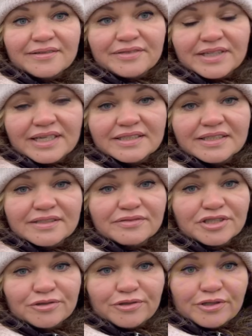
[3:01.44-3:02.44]
выходить в
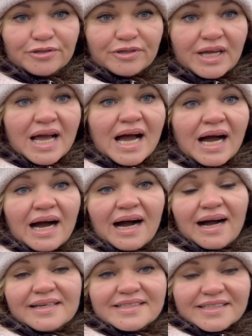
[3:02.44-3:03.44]
школу,
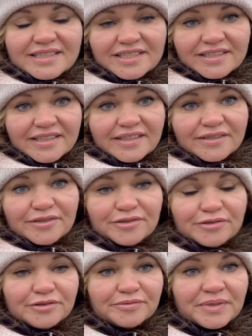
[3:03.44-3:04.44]
а, к
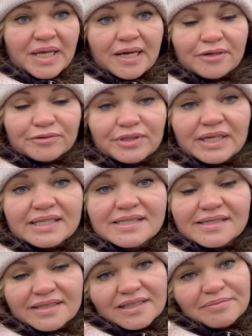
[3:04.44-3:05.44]
сожалению, у
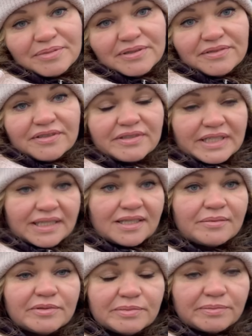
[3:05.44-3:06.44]
нас нет прививки,
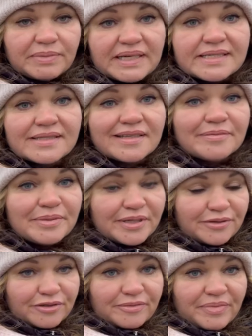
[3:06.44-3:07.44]
нам бы попасть на
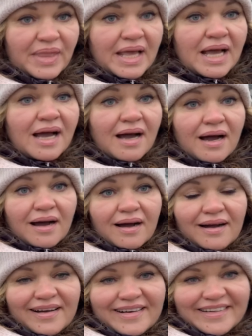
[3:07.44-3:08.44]
прием.
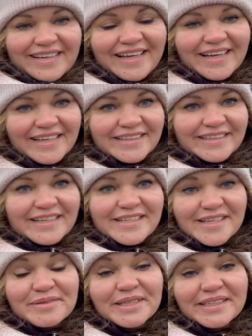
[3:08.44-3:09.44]
На
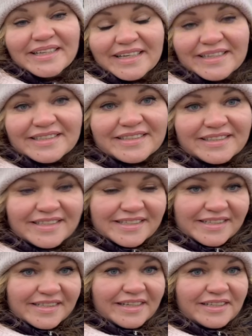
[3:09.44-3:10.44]
ресепшене, конечно же,
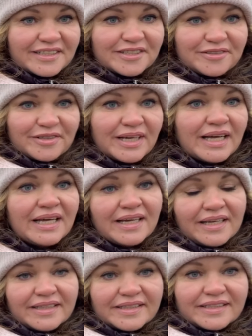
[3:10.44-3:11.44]
сказали, что
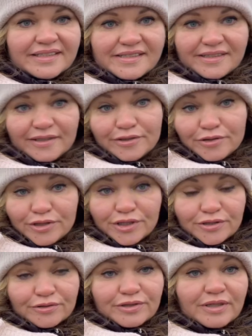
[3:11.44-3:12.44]
это сделать
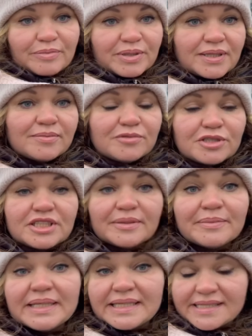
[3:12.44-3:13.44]
очень трудно, потому что
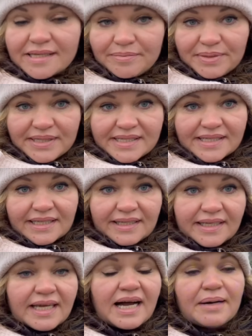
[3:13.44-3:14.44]
мы не
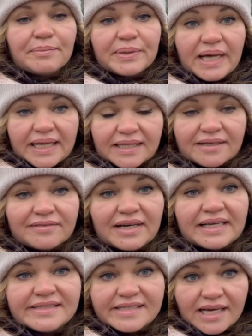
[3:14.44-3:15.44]
записаны, а
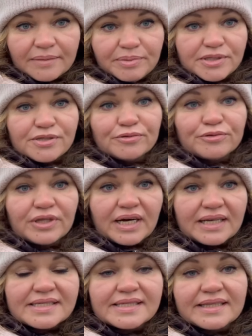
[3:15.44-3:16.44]
плановая запись у
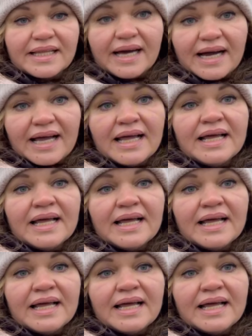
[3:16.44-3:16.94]
нас на